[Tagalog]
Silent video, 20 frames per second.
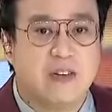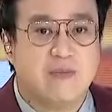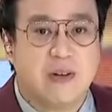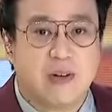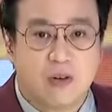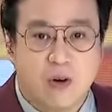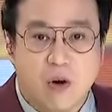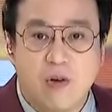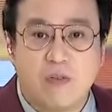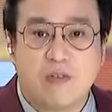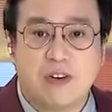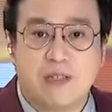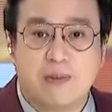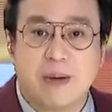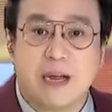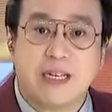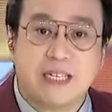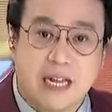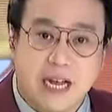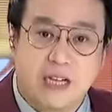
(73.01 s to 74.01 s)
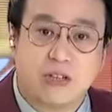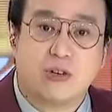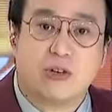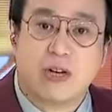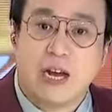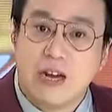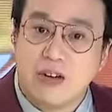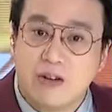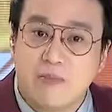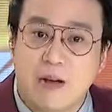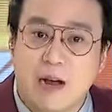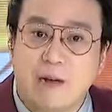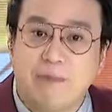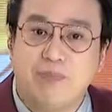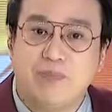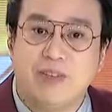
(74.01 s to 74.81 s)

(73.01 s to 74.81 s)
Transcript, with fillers: of a congressman and senator. Ngayon naman,